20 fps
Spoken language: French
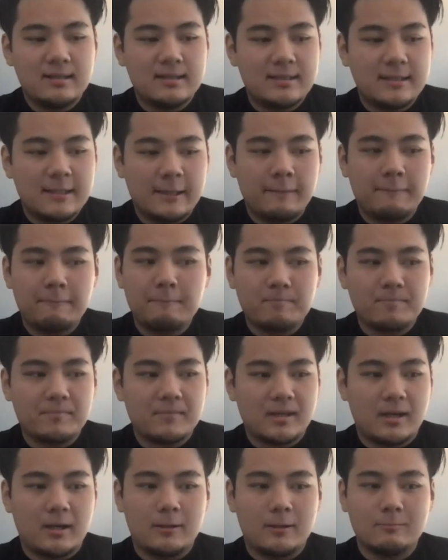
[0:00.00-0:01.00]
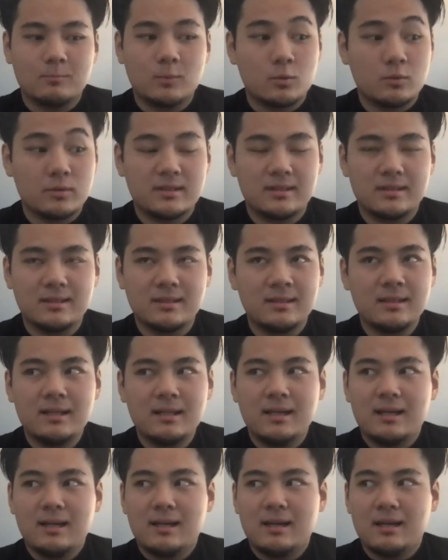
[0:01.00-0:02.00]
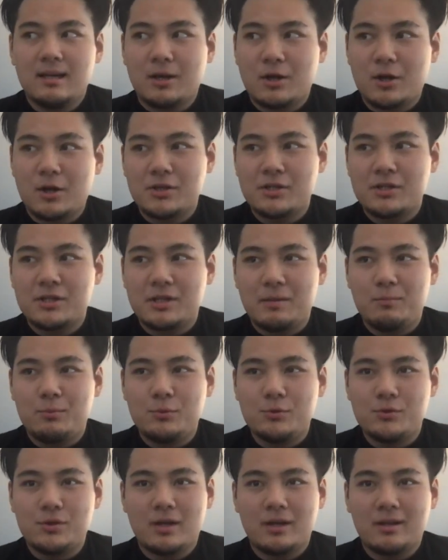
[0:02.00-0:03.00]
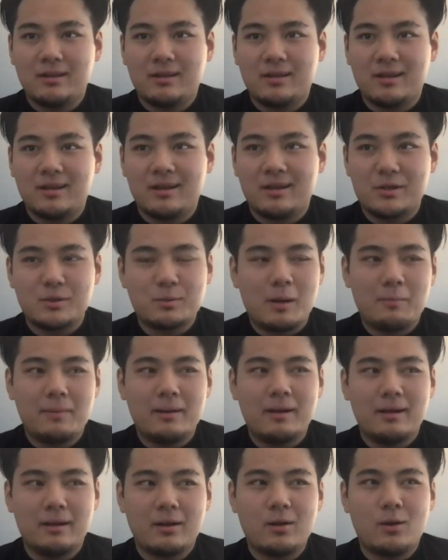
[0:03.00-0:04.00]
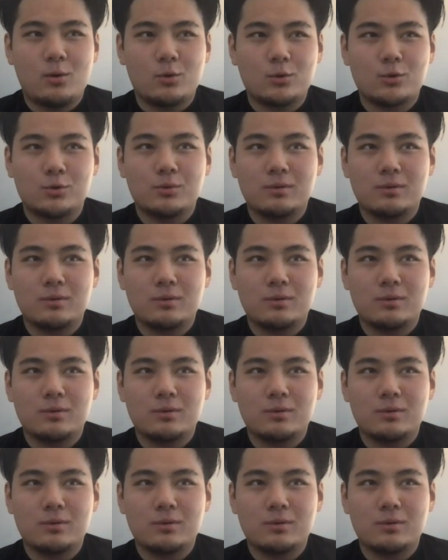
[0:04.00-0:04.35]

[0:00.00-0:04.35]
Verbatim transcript: C'est moi aussi, quand j'étais plus jeune, euh, je me rappelle quand,